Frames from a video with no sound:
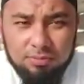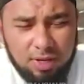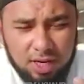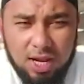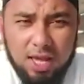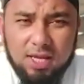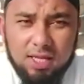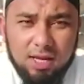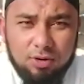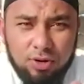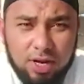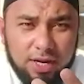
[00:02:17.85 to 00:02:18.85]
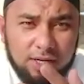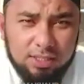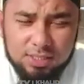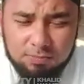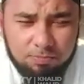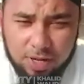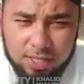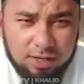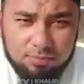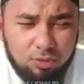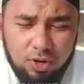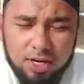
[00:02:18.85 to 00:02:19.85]
Marilah kita gunakan
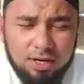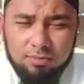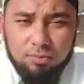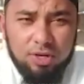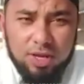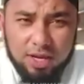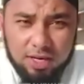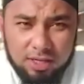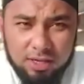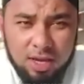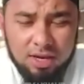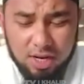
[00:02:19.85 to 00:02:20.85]
kesempatan bulan yang mulia ini